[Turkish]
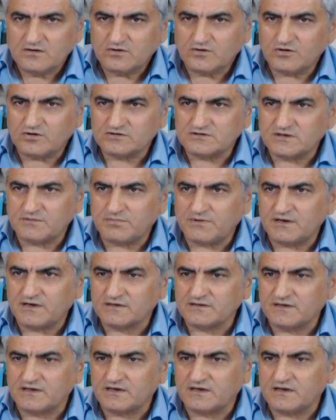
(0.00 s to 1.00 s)
Orada
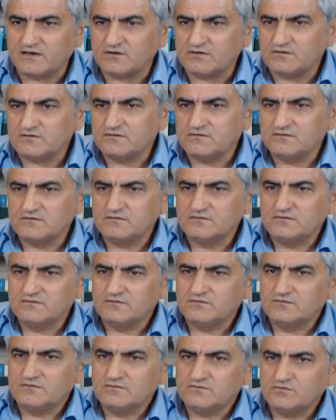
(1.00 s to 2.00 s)
balıklarla
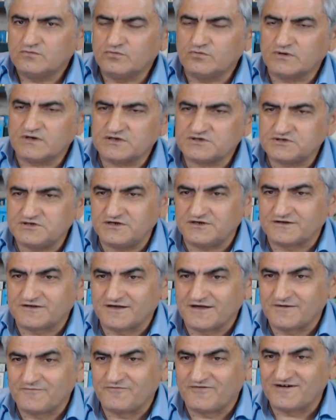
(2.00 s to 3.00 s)

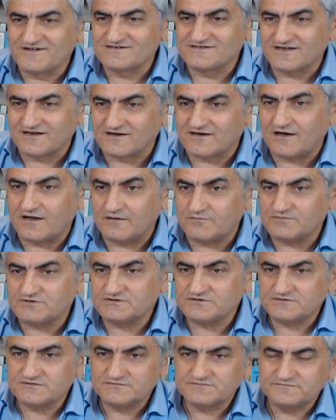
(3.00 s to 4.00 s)
uğraşırken fazla
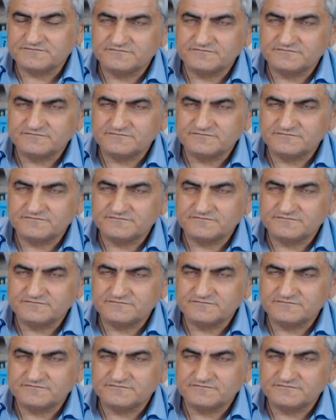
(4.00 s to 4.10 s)
kalmış.